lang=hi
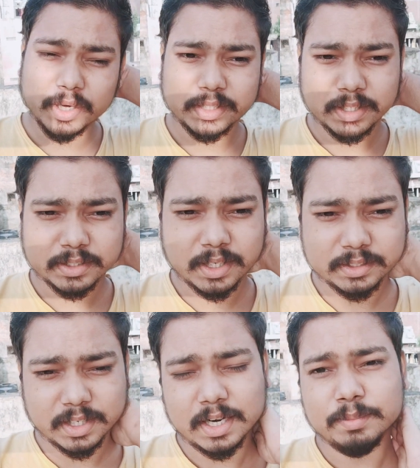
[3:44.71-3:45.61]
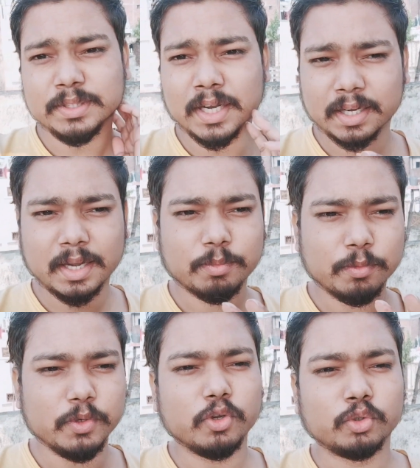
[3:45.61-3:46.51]
और अच्छा अच्छा जगह भी जाके
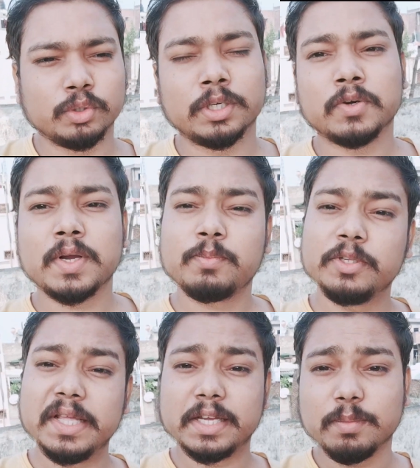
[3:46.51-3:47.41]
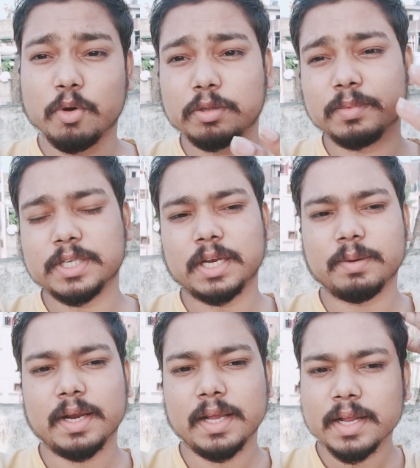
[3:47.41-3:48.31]
आपको वीडियो शूट करूँगा आपको देख के बहुत
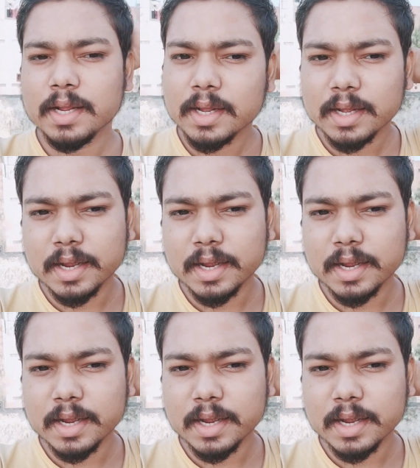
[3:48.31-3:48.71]
मज़ा आने वाला